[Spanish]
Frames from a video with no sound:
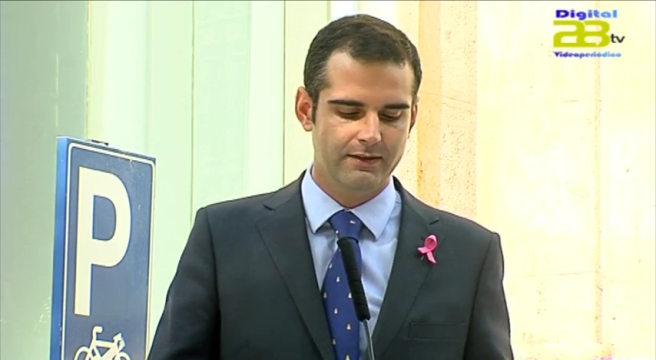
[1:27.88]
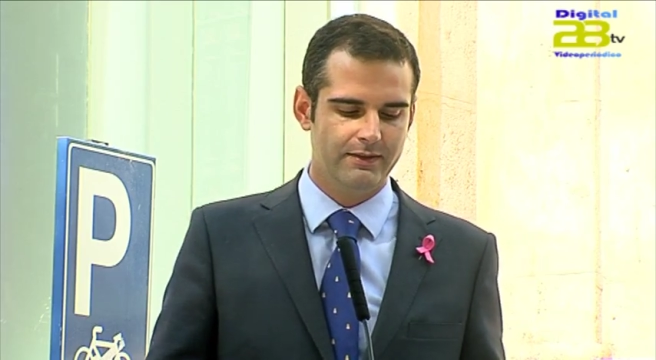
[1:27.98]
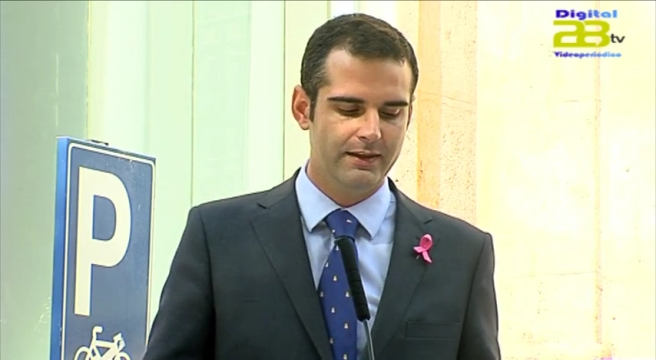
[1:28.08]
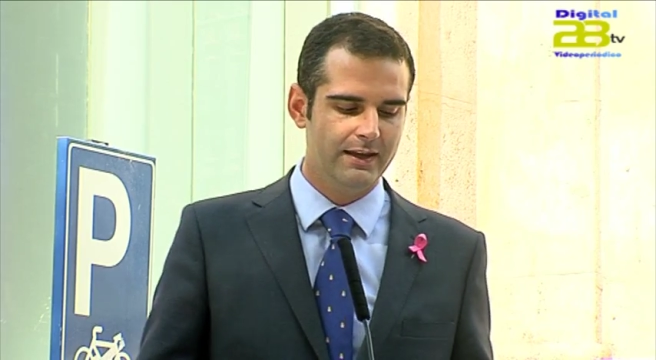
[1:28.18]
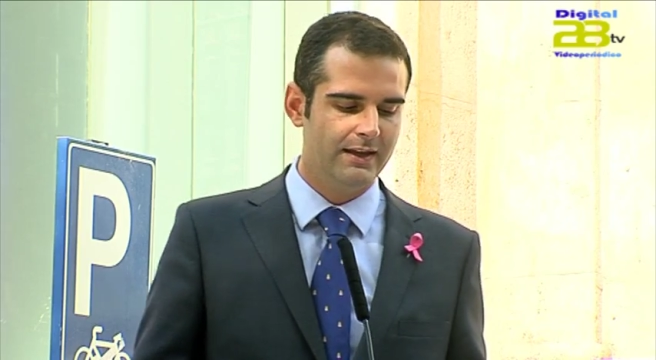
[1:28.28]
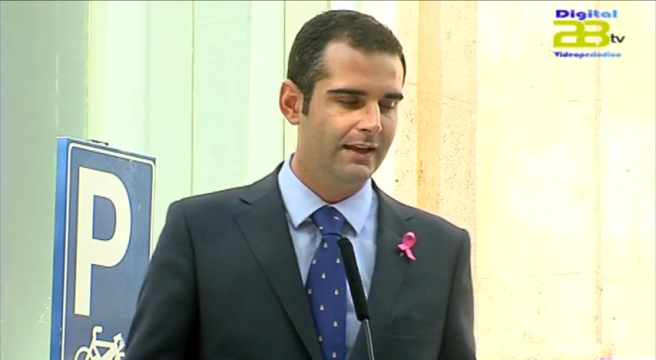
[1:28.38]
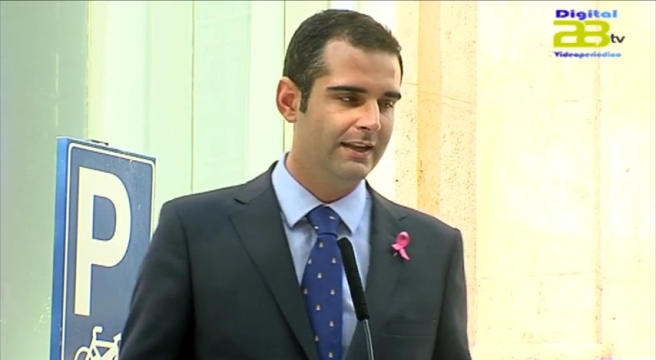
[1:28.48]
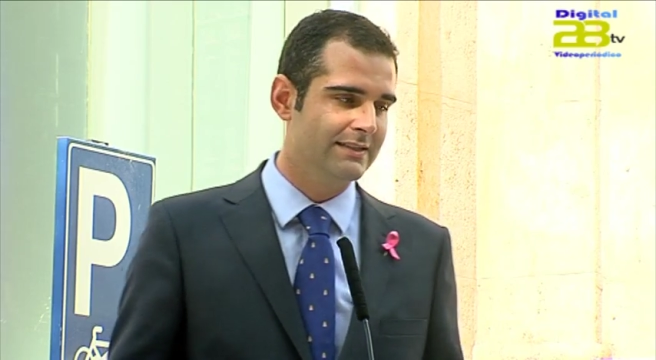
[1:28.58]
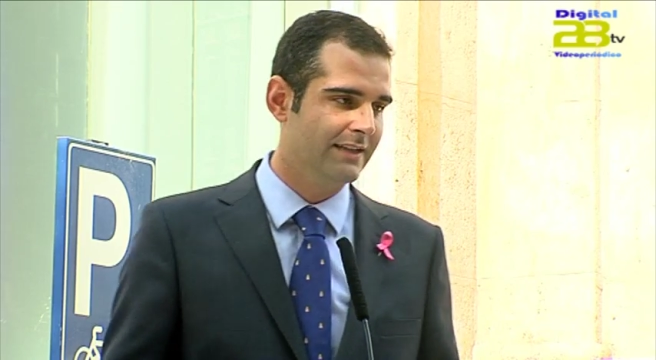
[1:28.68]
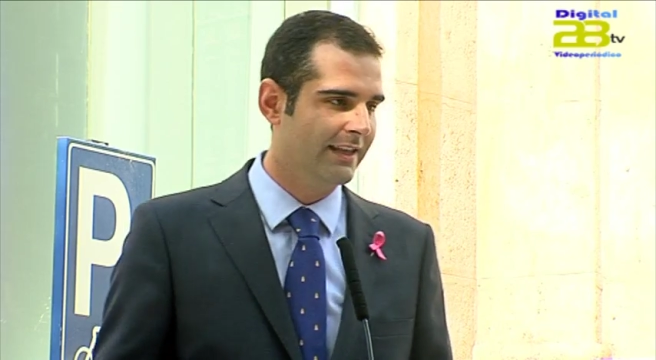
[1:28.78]
de
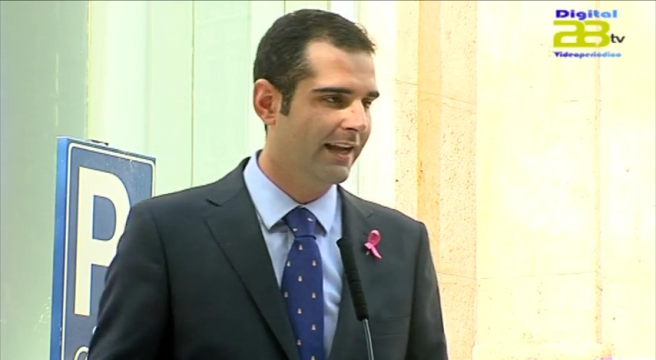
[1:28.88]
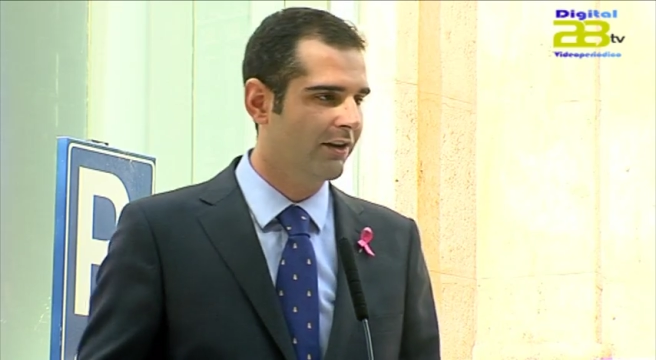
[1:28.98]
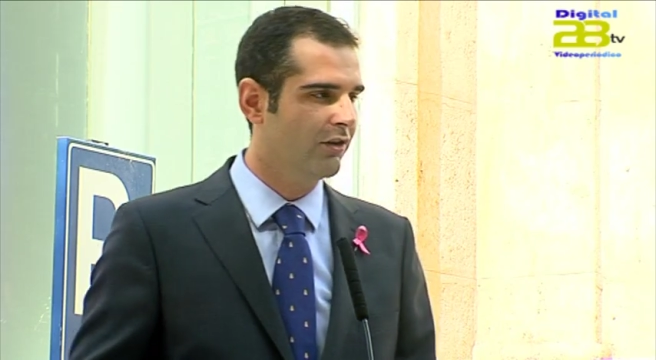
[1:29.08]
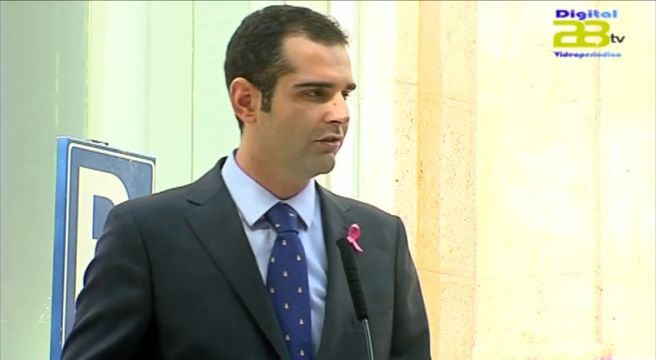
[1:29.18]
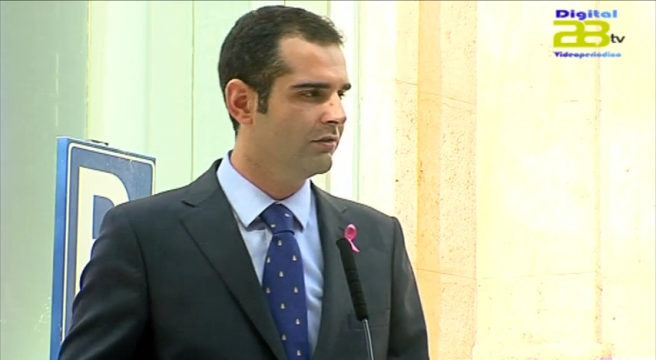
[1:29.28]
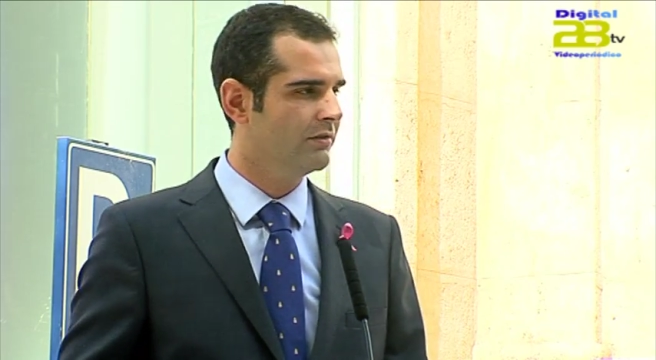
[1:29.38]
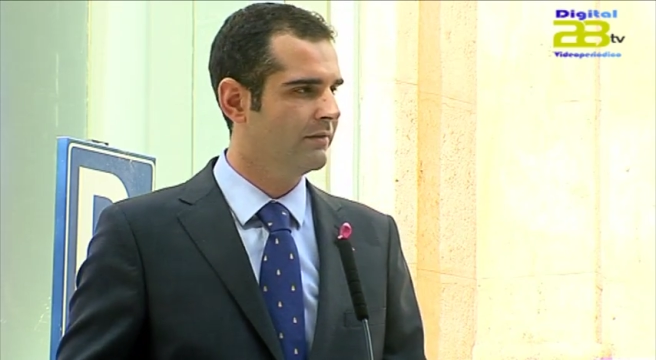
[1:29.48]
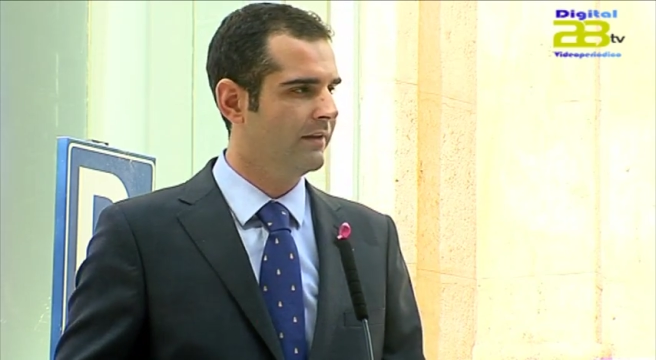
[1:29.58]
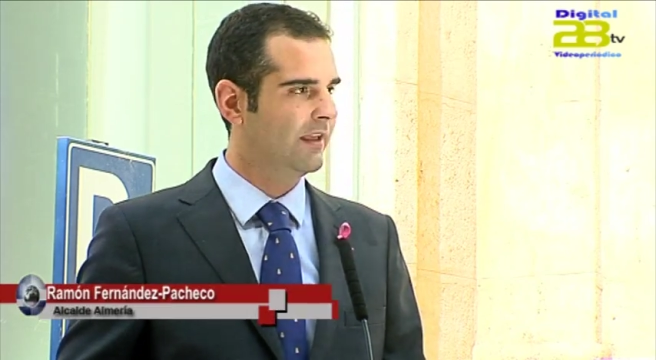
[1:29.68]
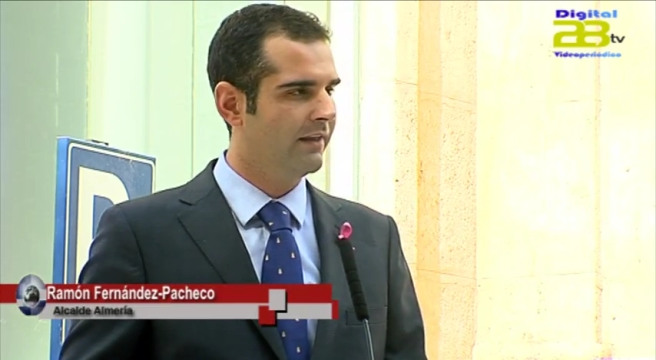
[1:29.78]
enseñarnos
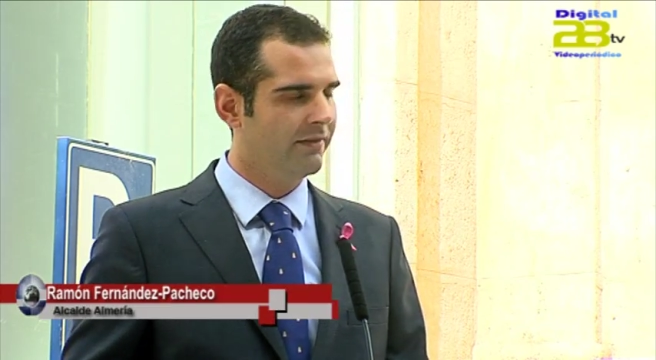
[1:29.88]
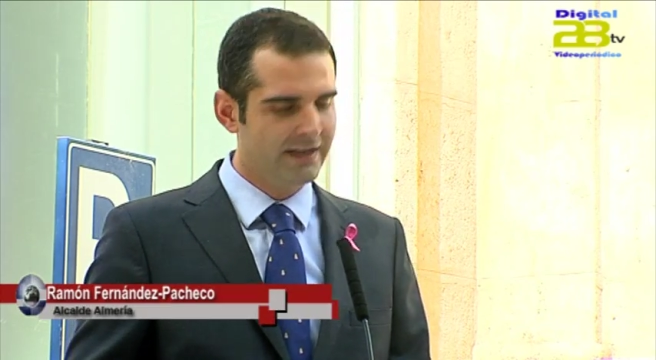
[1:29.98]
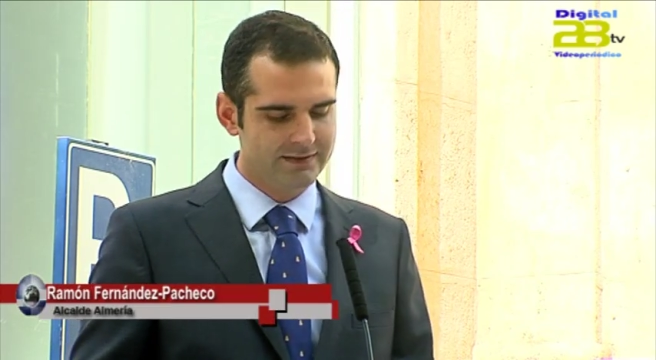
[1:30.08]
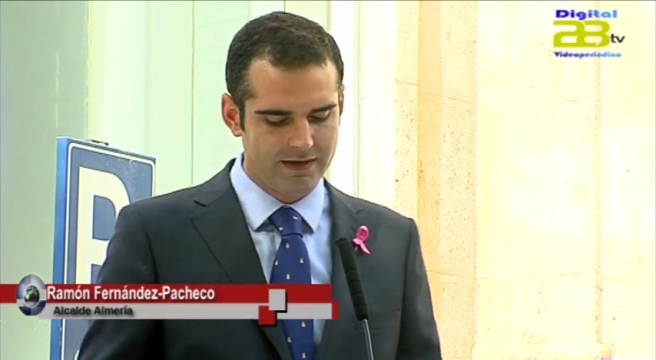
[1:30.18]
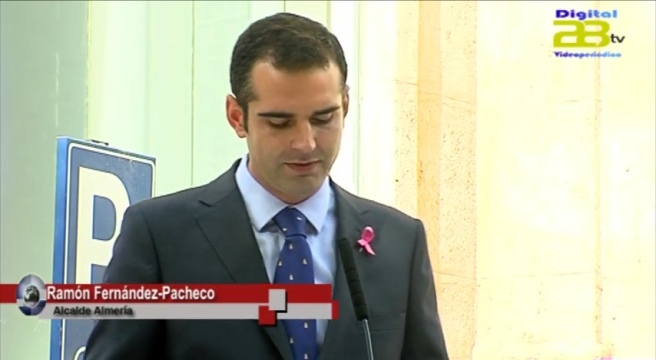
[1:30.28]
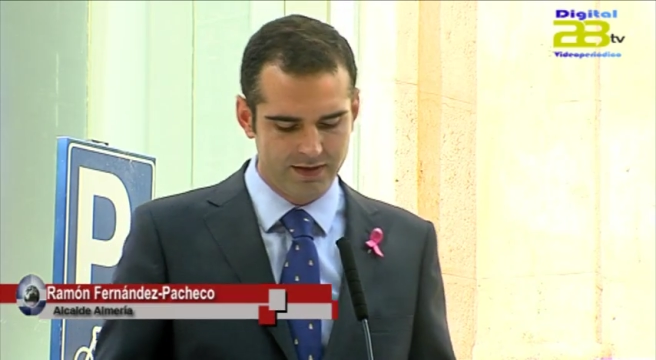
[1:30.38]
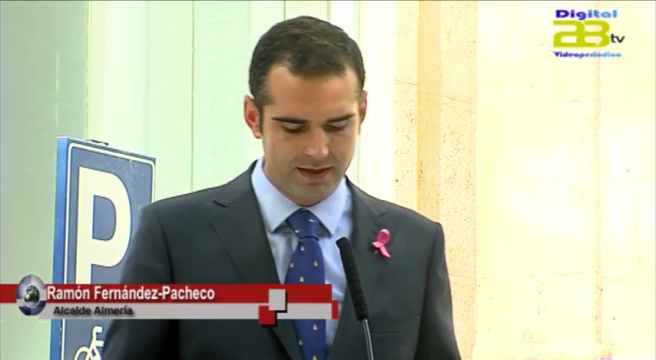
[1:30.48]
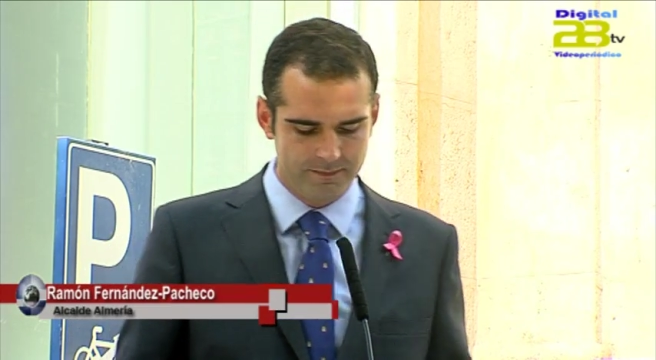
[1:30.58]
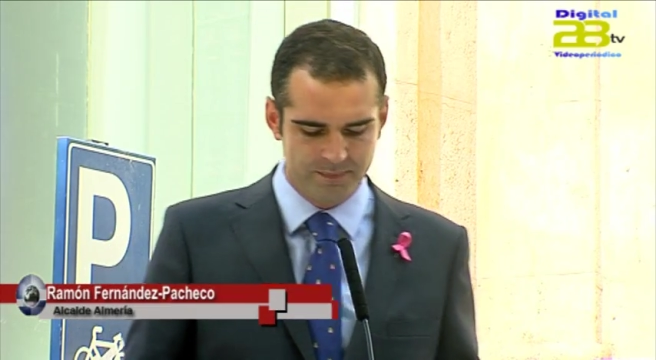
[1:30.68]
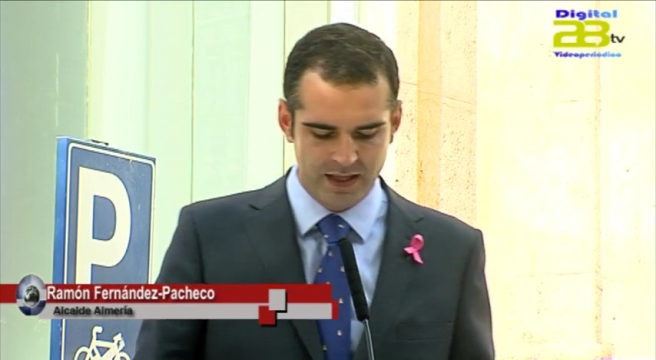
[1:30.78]
eh, día tras día